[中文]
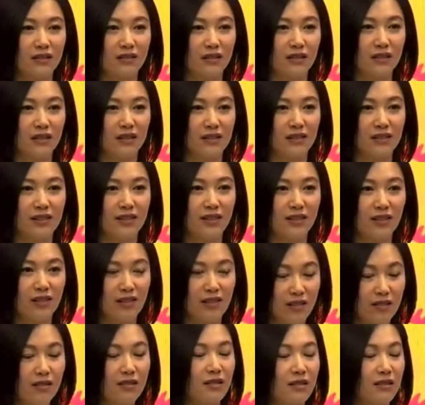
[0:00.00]
一个
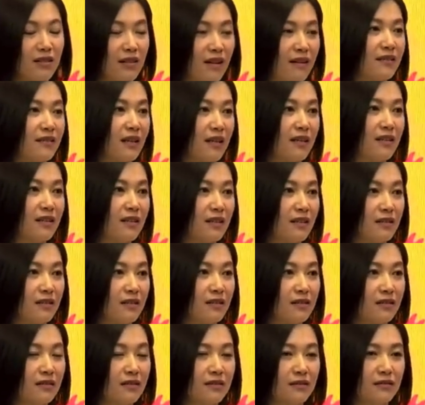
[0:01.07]
第一次演电影
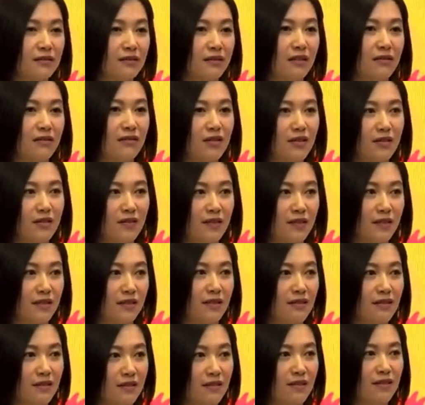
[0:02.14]
能
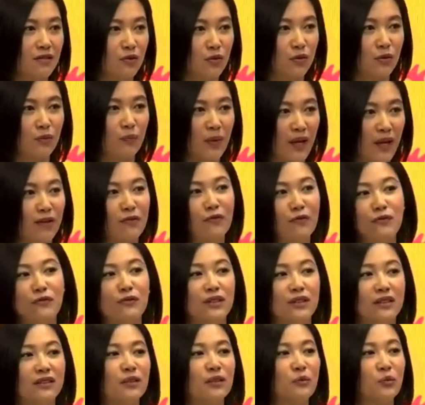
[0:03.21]
就是背
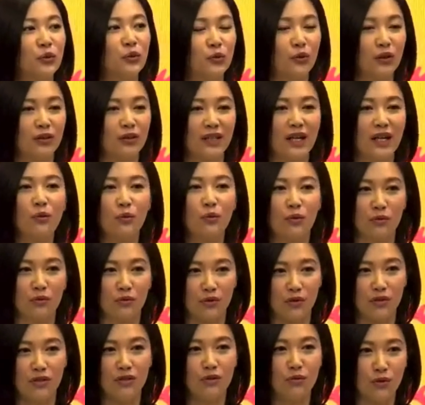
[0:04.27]
负的那么多，但我
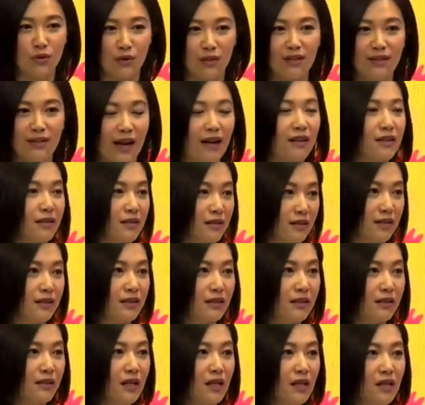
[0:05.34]
我是觉得他可
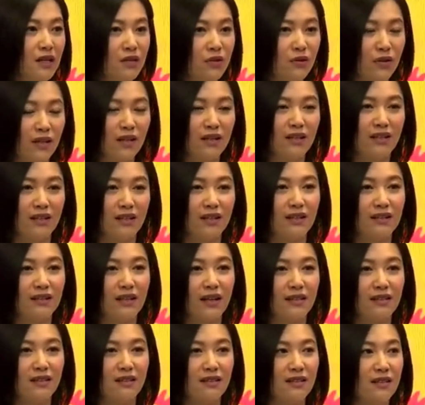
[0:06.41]
以，所以也让
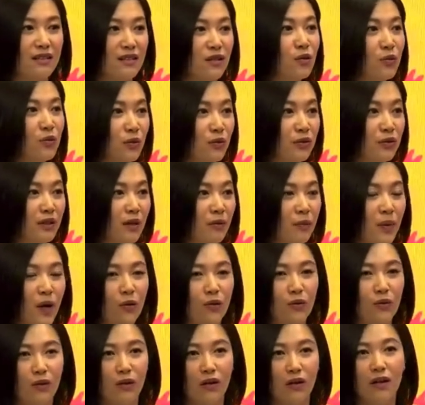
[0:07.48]
他挺辛苦的。包
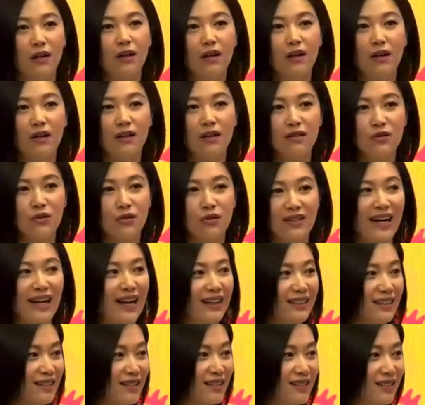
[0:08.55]
括学
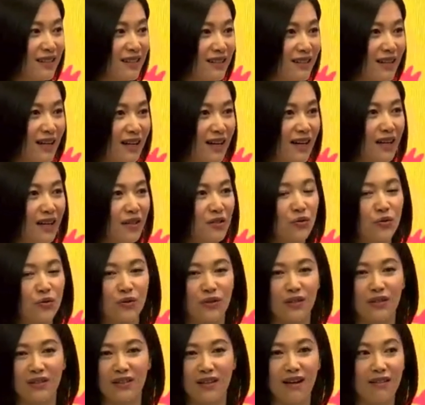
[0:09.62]
大提琴啊，
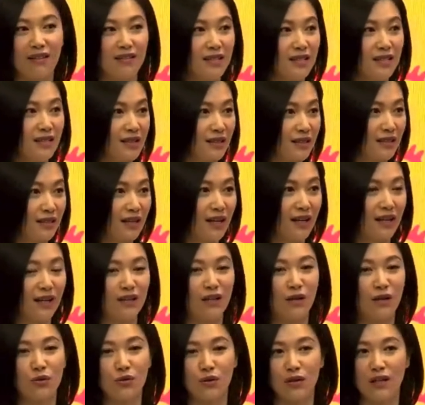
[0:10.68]
学钢琴啊，
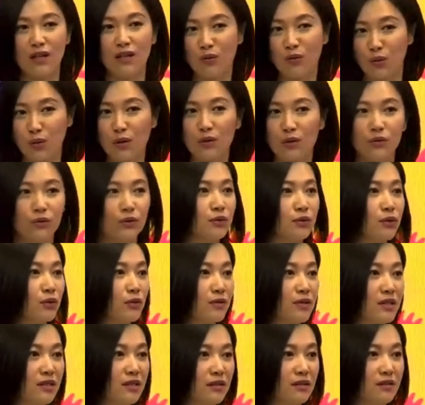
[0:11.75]
要学很多很多
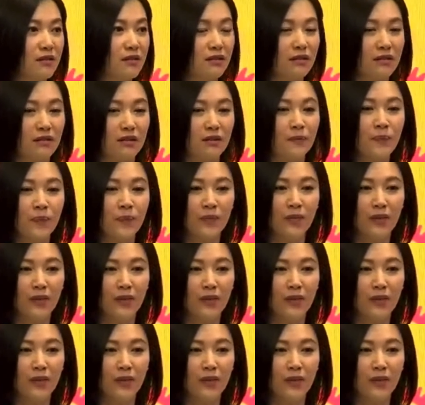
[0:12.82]
东西。其实，